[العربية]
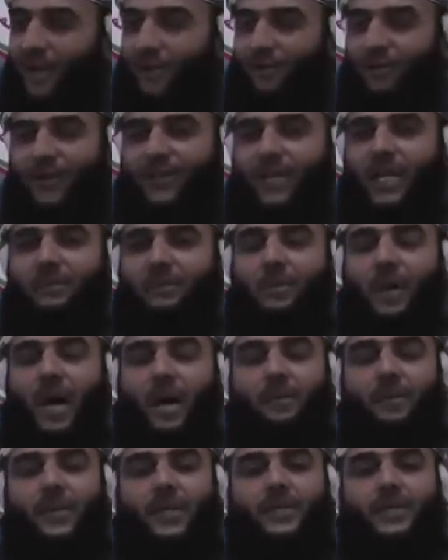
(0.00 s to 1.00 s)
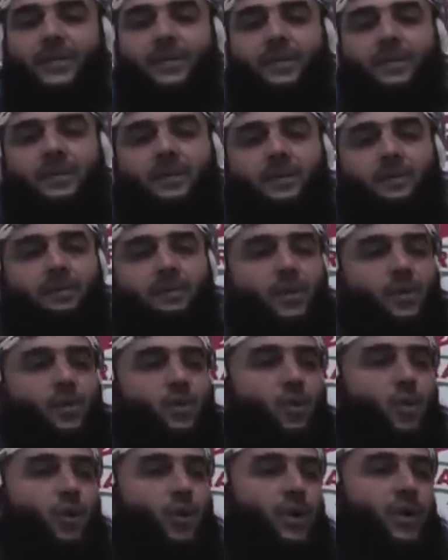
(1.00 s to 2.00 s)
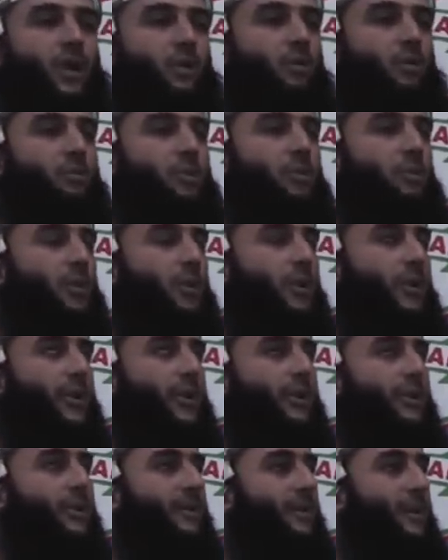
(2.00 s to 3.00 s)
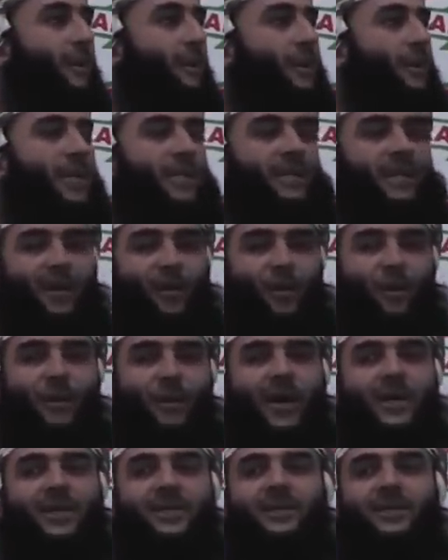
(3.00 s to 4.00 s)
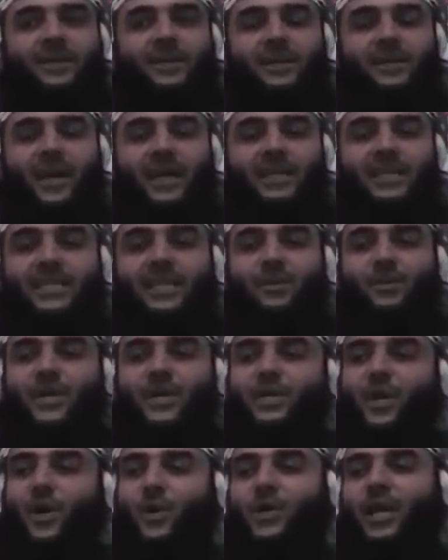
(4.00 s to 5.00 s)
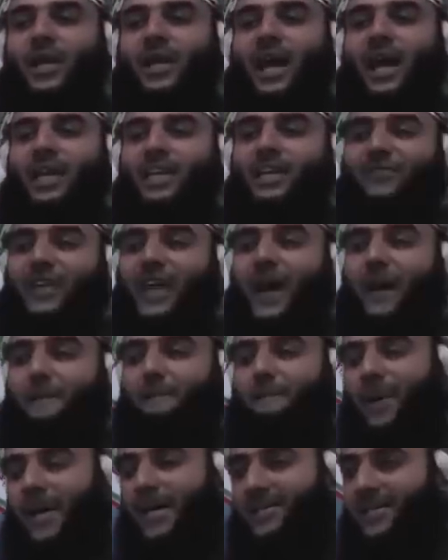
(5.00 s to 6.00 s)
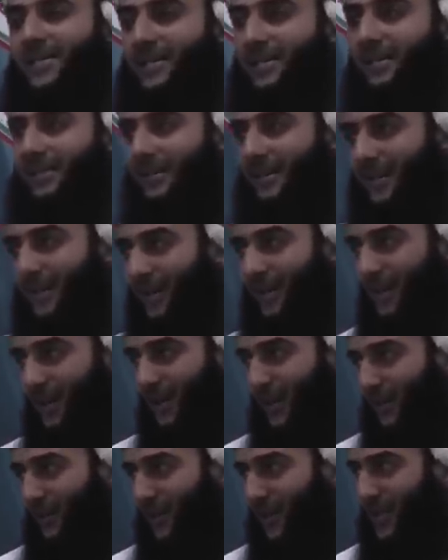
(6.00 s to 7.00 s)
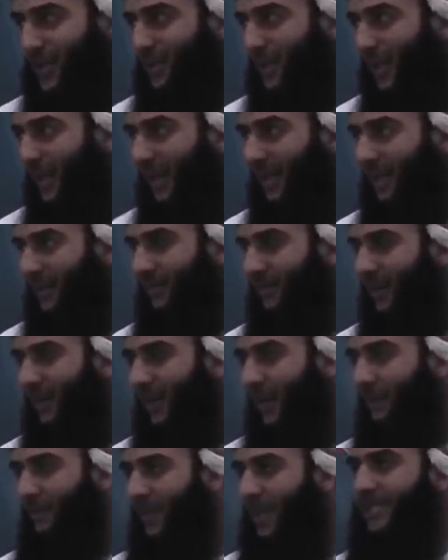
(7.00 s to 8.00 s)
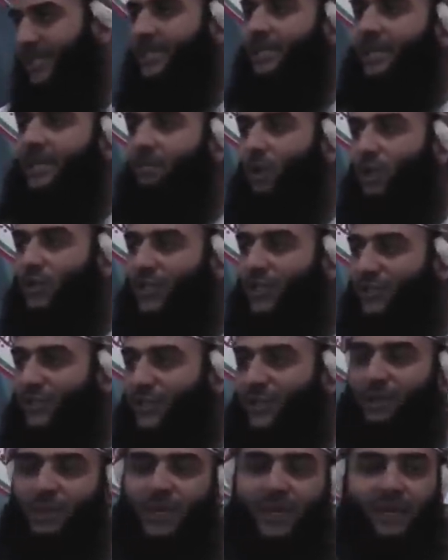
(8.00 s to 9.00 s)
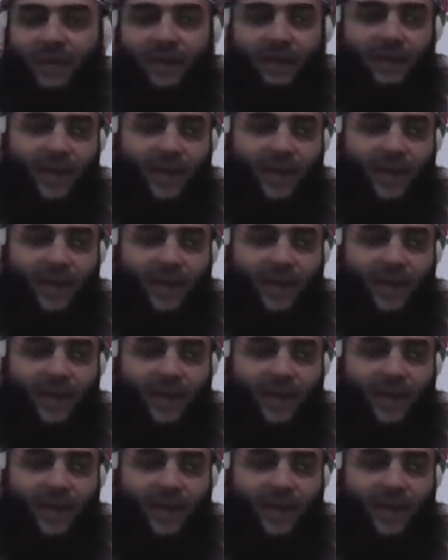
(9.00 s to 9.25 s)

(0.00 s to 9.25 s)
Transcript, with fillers: فطلب محمد بن نور أو بن بور من العمانيين أن يتوجهوا إلى الخليفة العباسي في زمن الخليفة العباسي المعتضد بالله